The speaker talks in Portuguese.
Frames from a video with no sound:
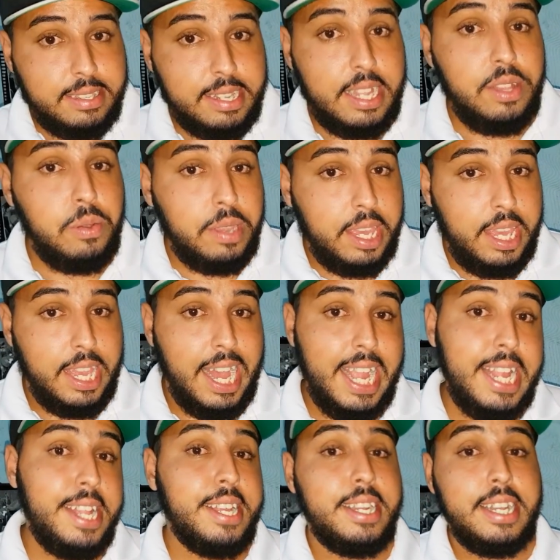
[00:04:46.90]
Sendo que
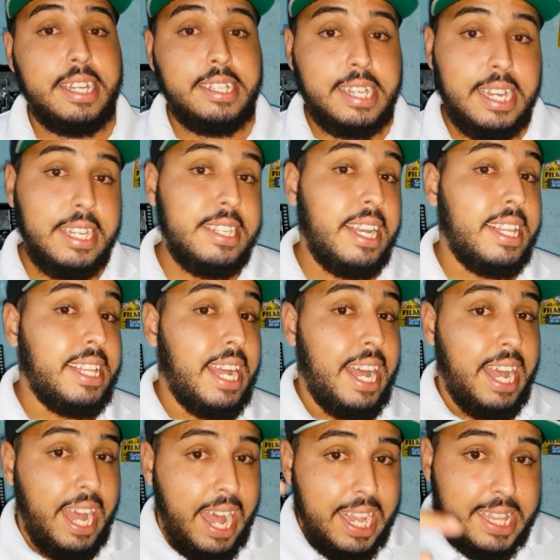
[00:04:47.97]
a internet que ele já
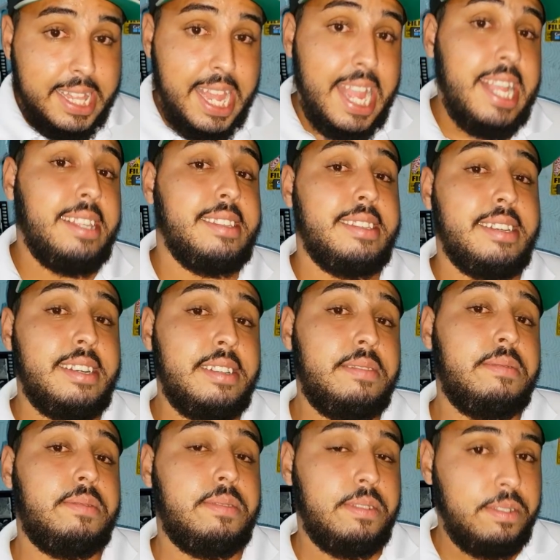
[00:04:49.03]
tá há 10
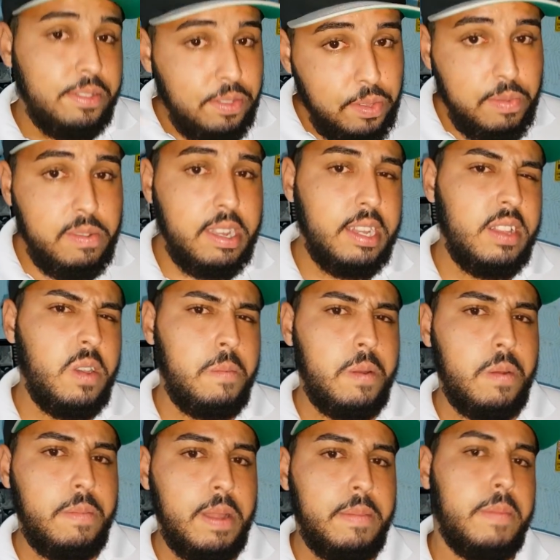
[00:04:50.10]
anos nunca deu
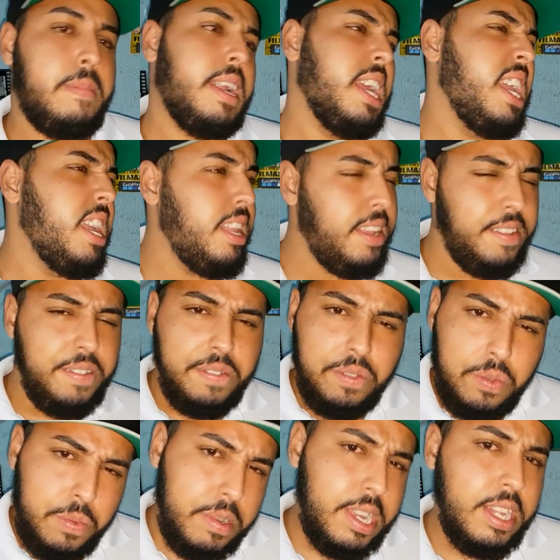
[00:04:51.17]
problema para ele,
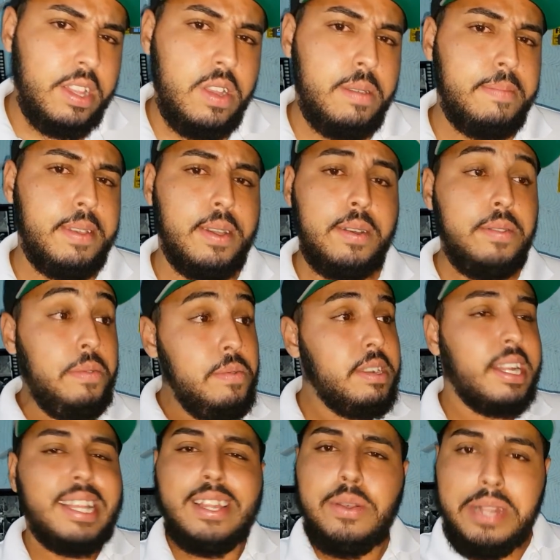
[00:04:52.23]
nunca deu BO,
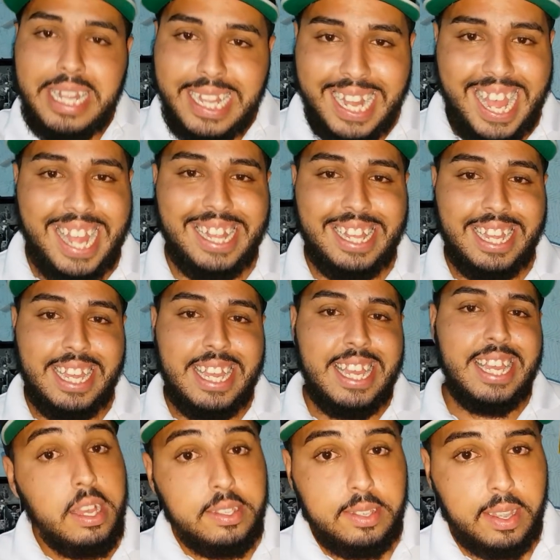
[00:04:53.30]
nunca deu nada.
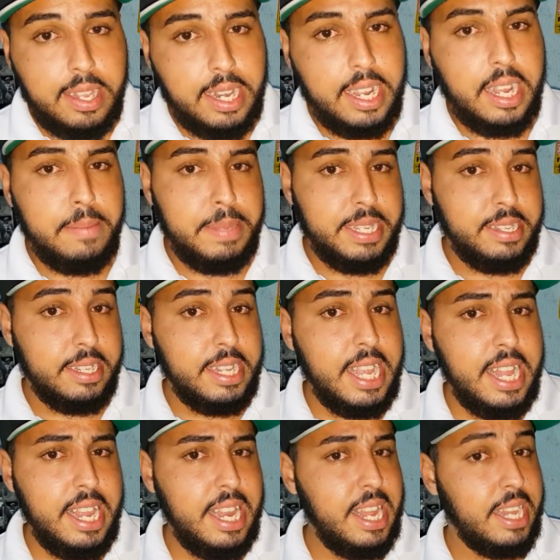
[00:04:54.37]
Só que na cabeça
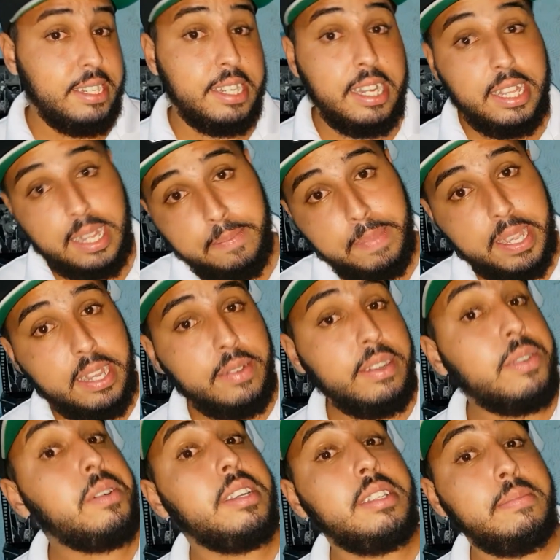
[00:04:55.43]
dele, ele acha que ele tá pegando
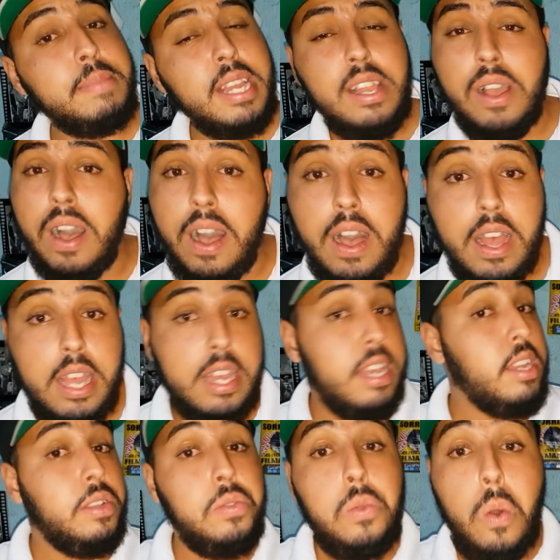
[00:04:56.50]
uma coisa melhor.
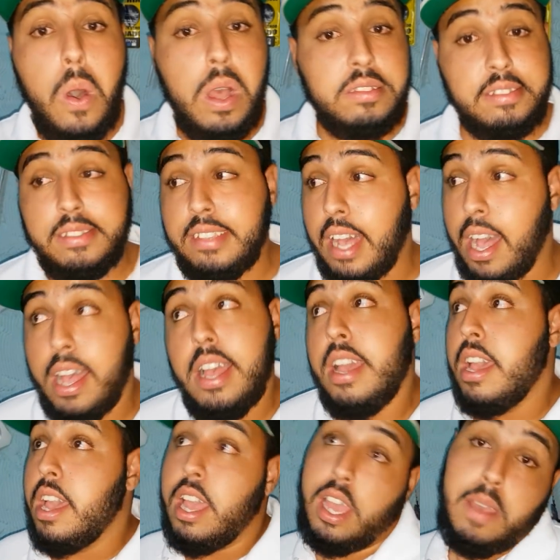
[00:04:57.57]
Nossa,
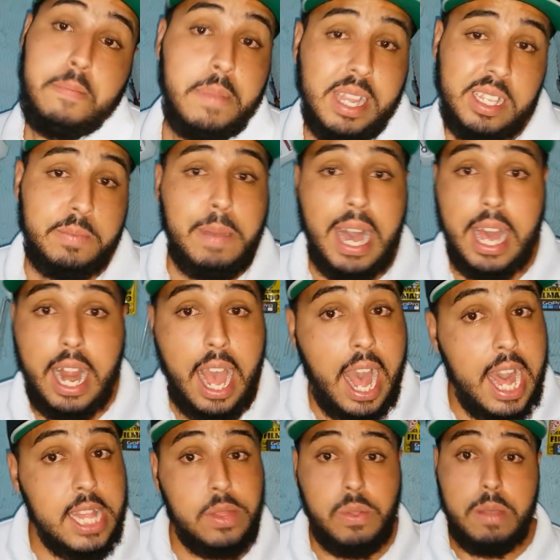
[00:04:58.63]
é mais
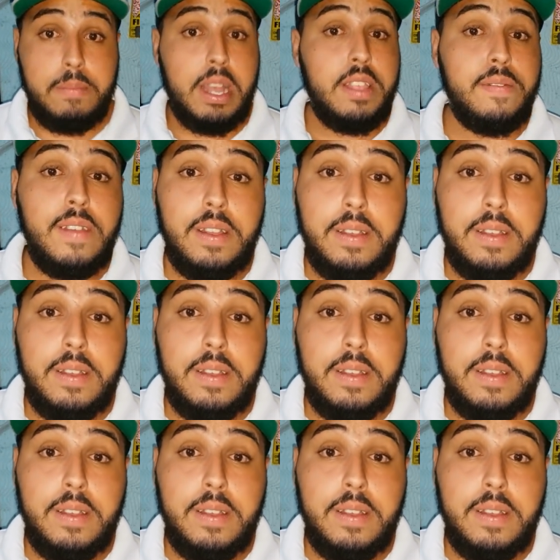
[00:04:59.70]
barato, é mais